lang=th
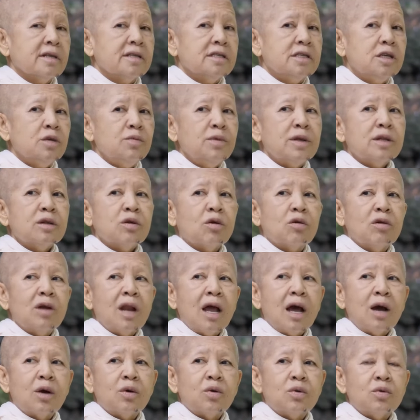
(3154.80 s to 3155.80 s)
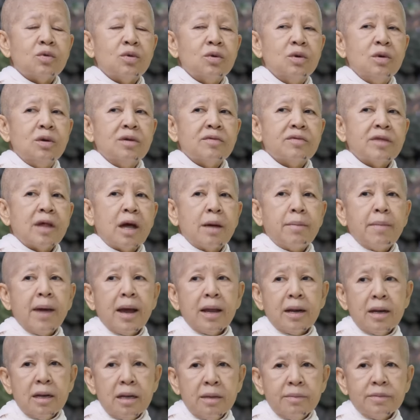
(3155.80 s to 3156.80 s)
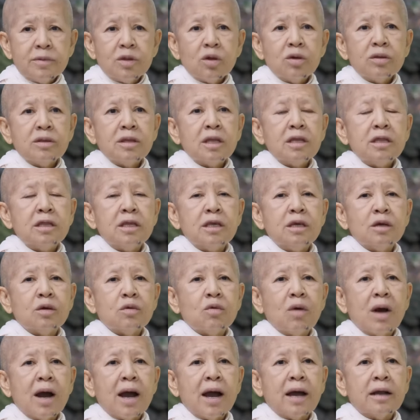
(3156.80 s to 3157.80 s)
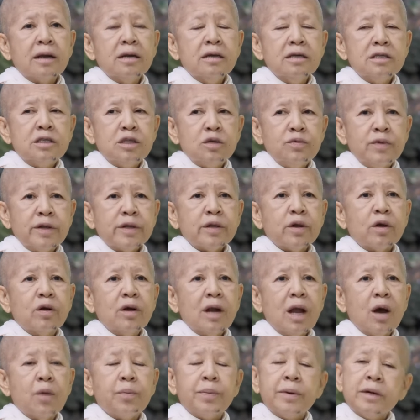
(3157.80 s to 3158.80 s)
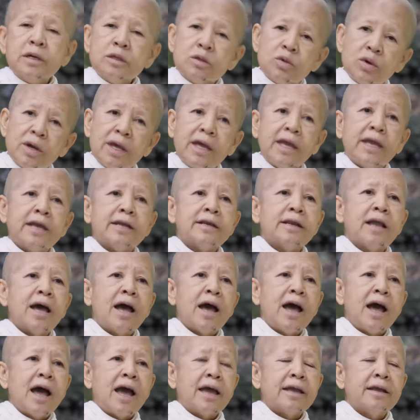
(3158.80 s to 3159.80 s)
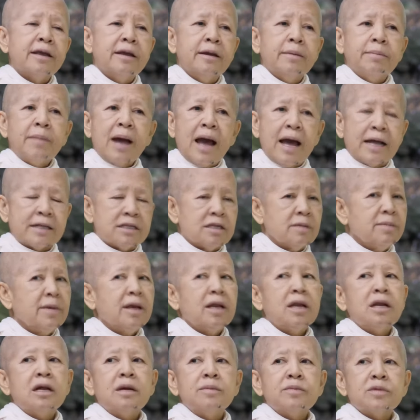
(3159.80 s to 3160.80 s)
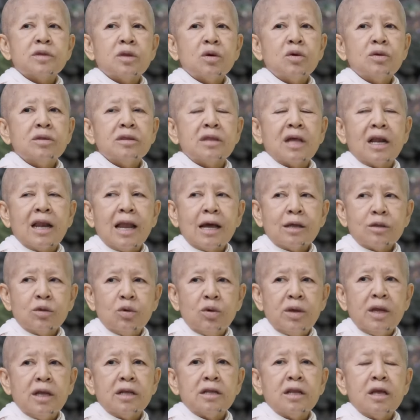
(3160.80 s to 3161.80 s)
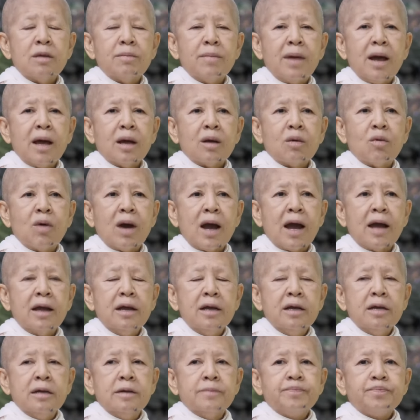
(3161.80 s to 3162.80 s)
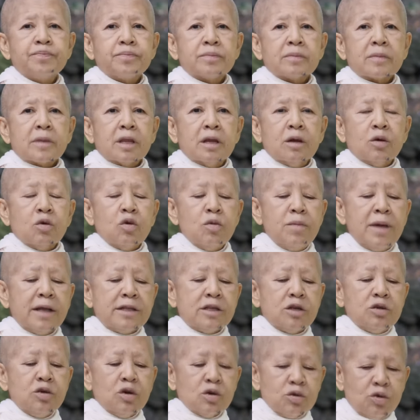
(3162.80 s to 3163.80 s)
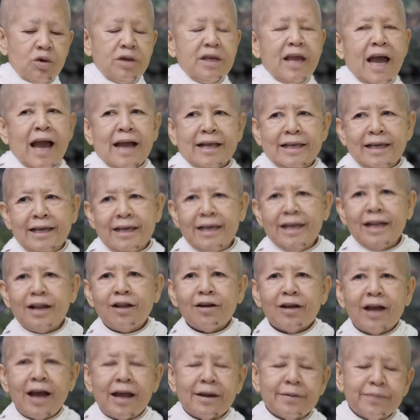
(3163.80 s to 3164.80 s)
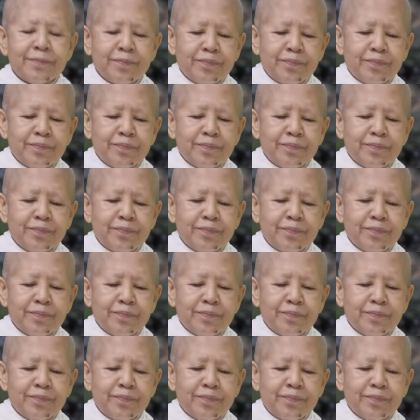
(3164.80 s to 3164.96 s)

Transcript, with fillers: ชีวิตของเราสามารถเริ่มต้นได้ดีกว่าหรือชีวิตของเราพึ่งตัวเองได้อาจจะไม่เริ่มต้นแต่รักตัวเองได้มากกว่าคุณแม่จะยกตัวอย่างอย่างนี้แล้วกัน